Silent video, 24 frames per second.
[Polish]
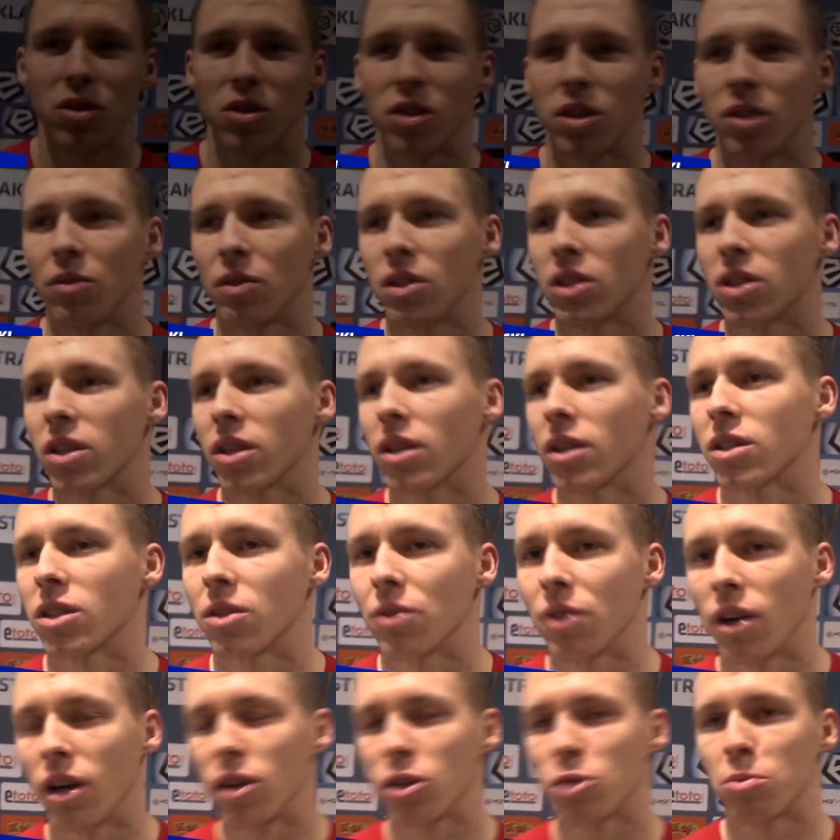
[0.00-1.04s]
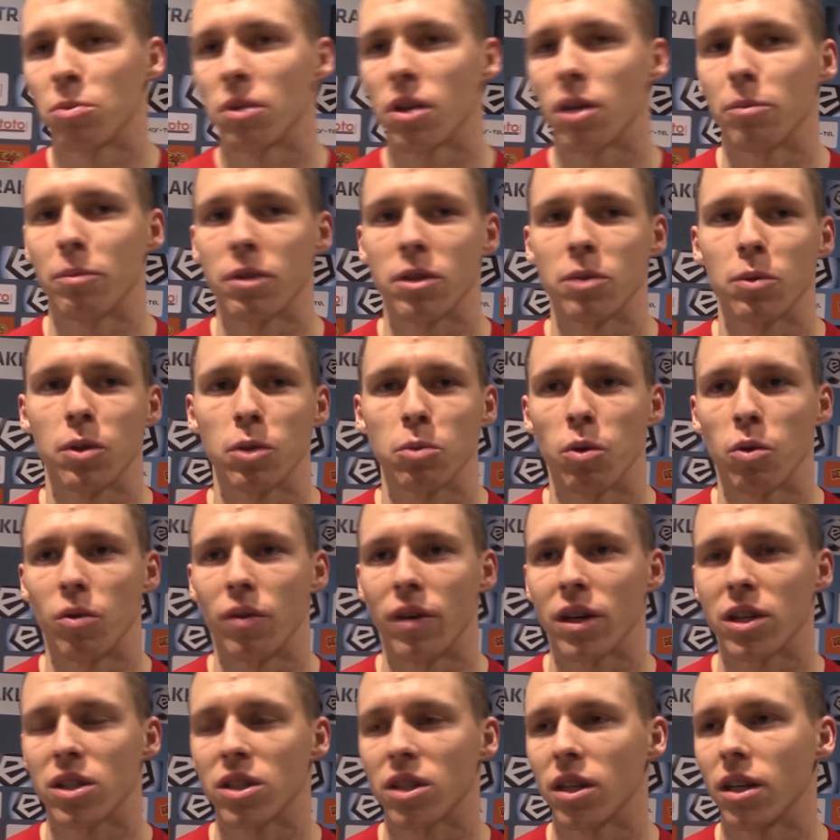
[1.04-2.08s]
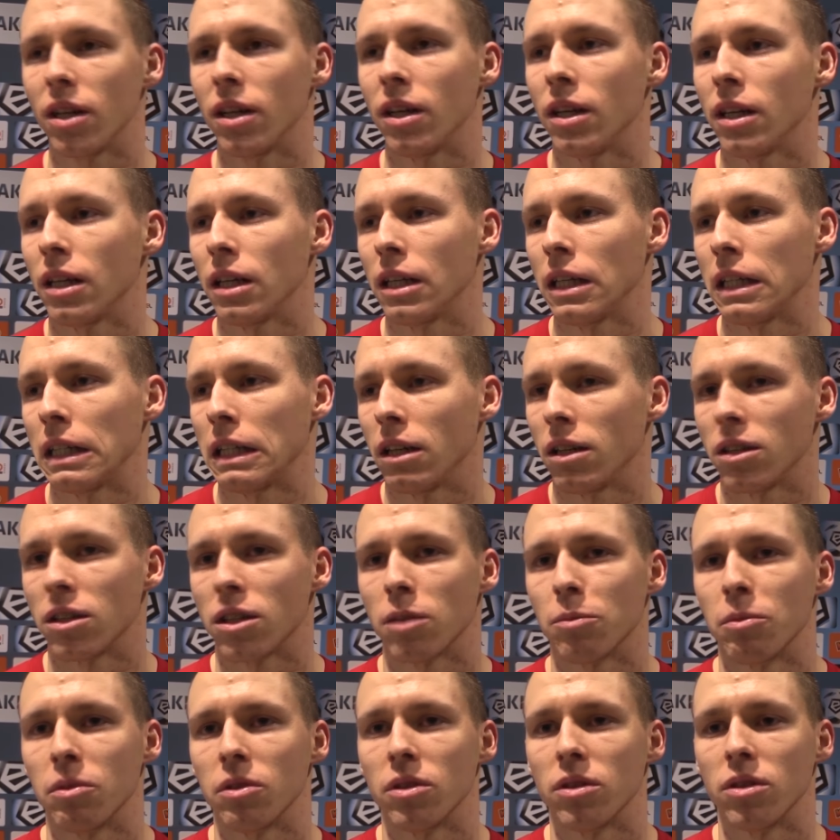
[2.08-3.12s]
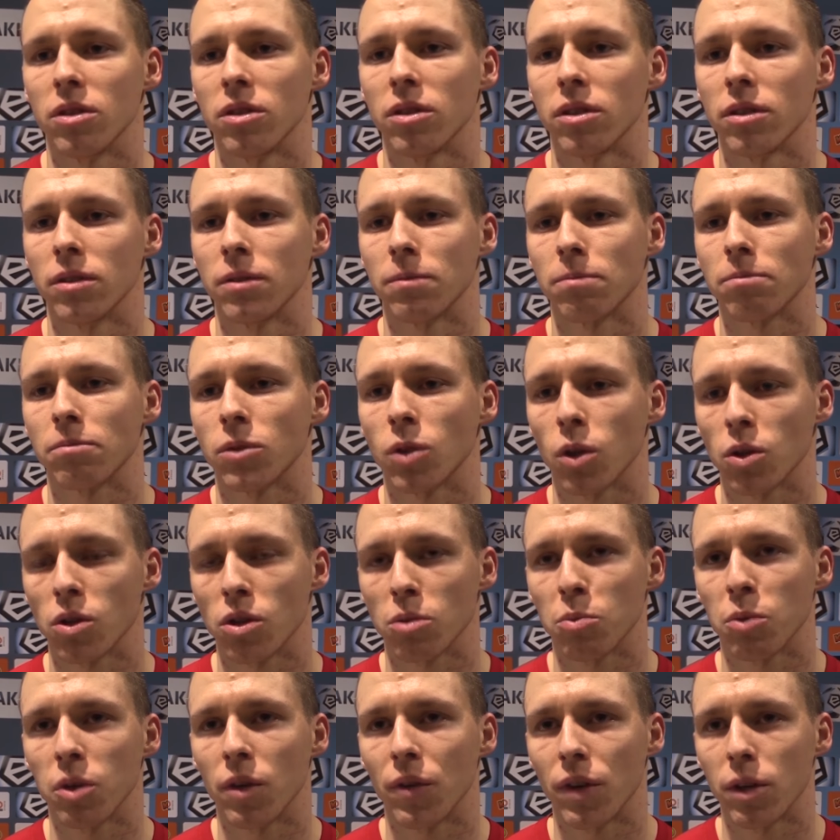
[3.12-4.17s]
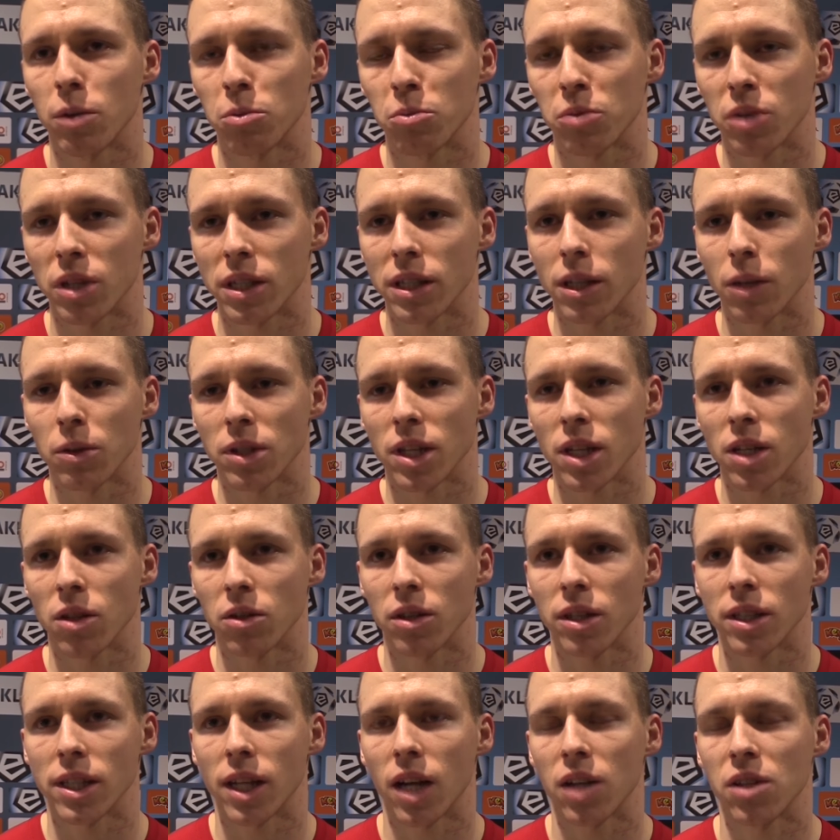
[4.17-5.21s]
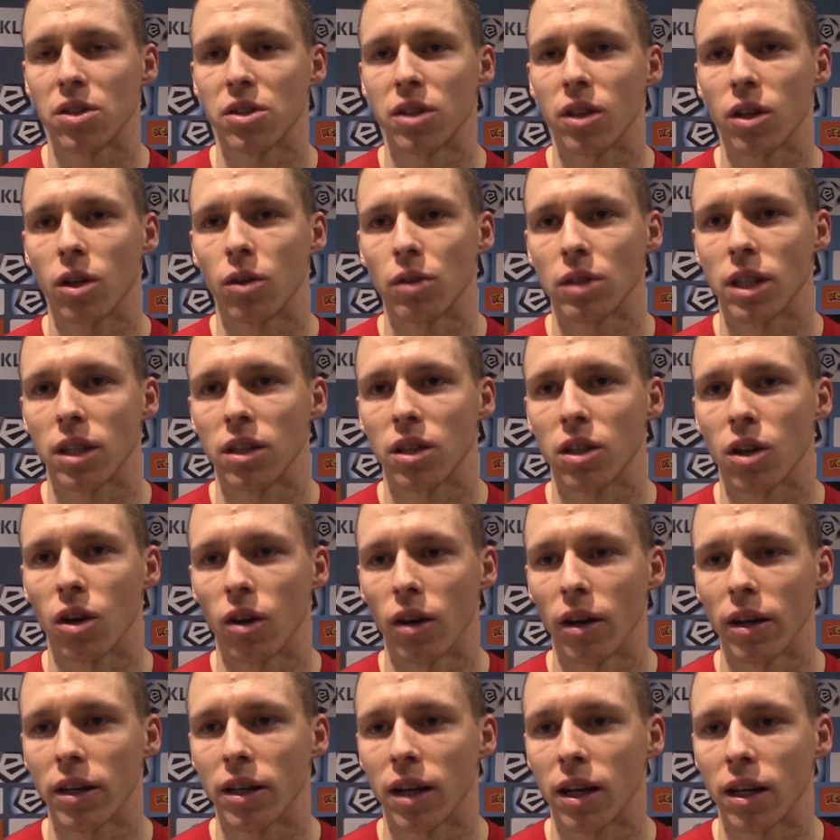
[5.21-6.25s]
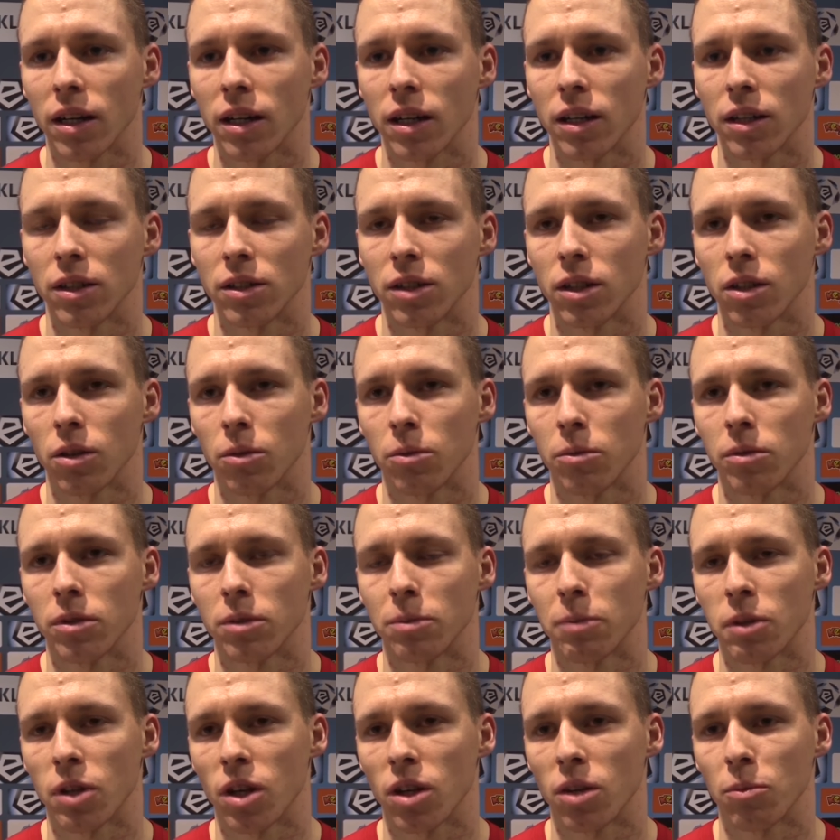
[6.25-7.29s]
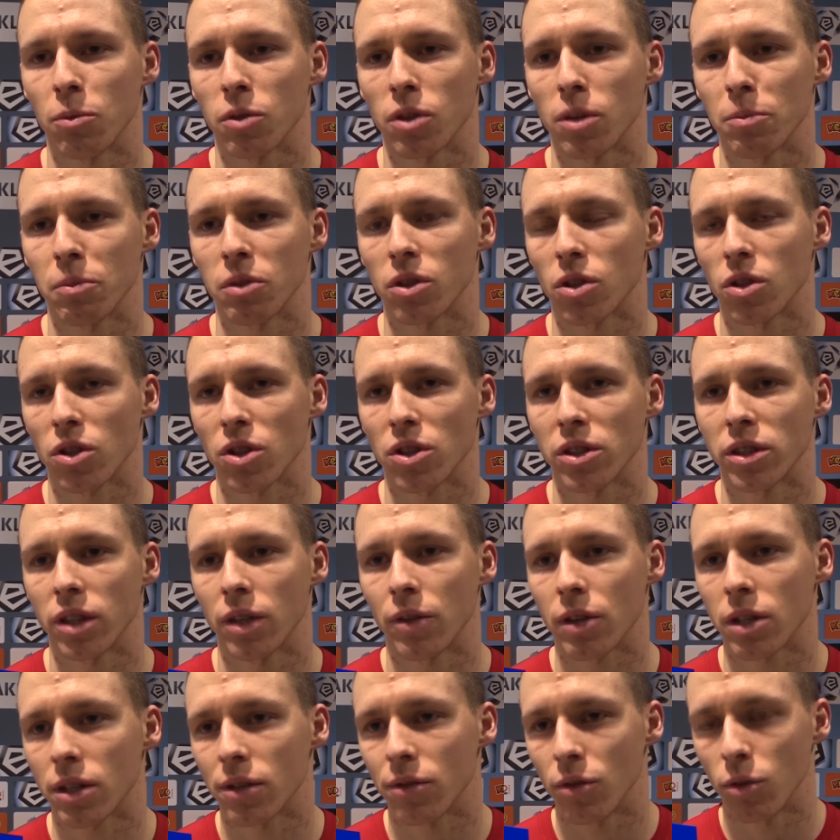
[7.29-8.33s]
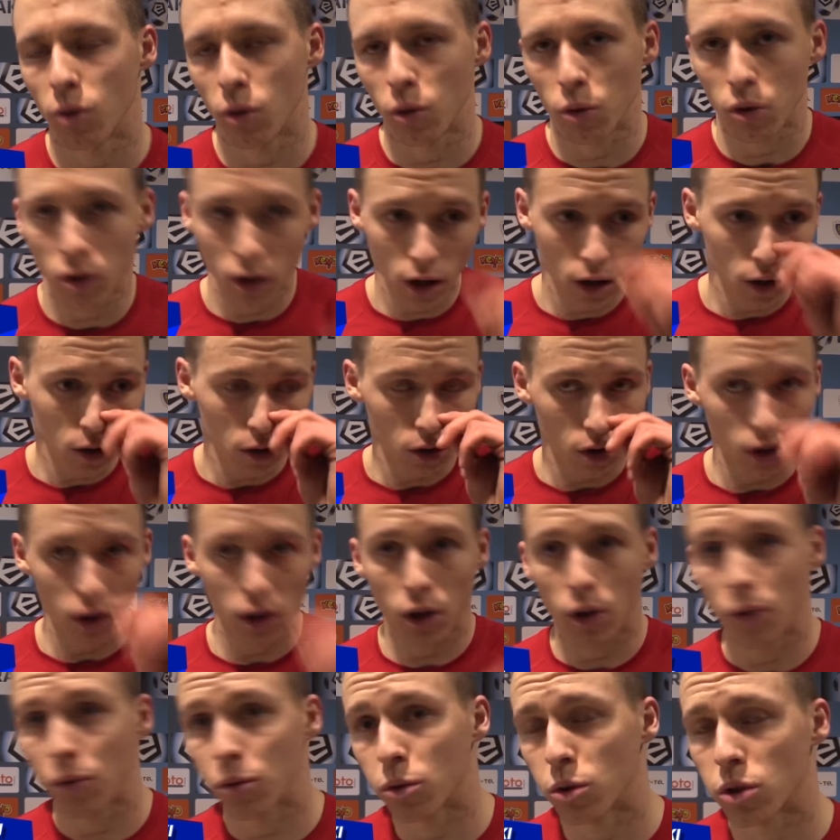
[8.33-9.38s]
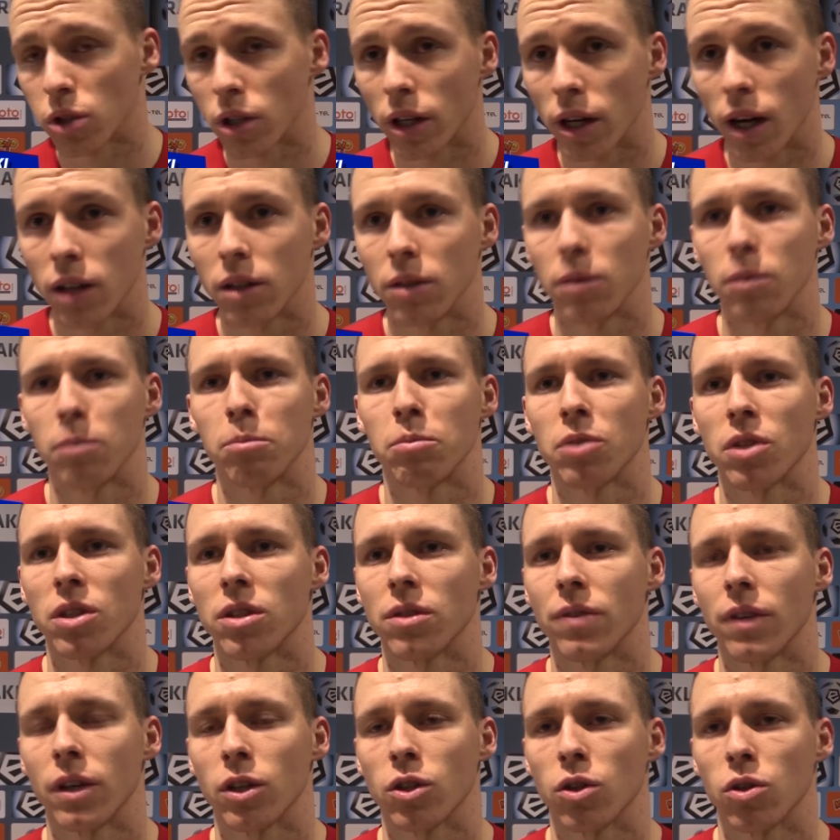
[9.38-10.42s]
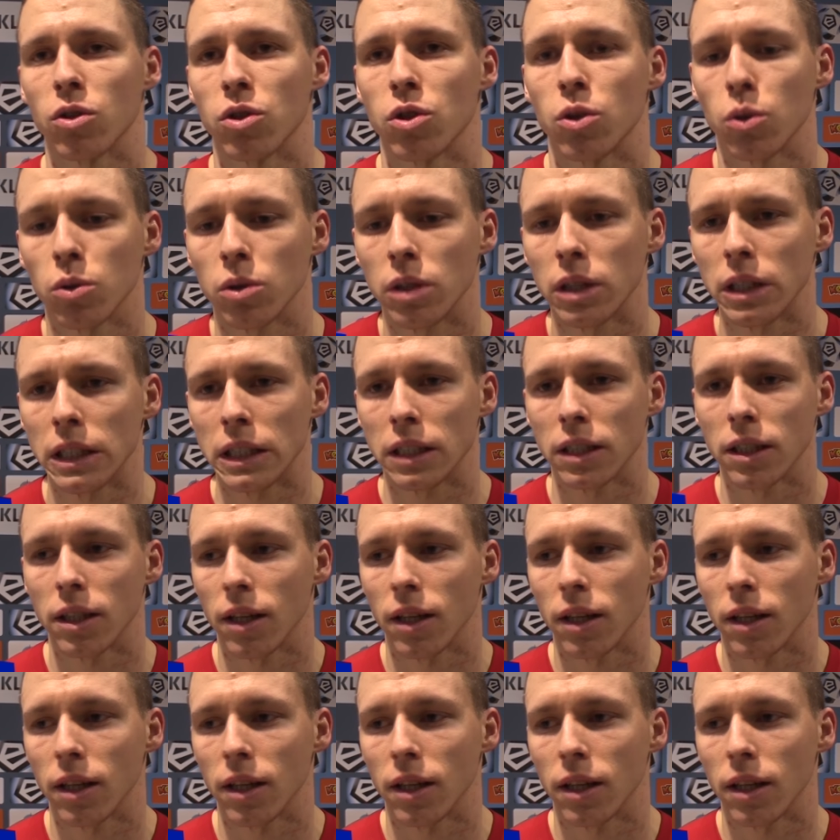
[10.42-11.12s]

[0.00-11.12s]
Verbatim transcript: szczęśliwi, że, że wygraliśmy ten mecz, bo to było ważne, żeby to, co zbudowaliśmy przez cały sezon, nie stracić tego w ostatnich kolejkach, gdzie to zmęczenie, można powiedzieć, troszkę się nawarstwiło kolegów, którzy grali przez większość rundy.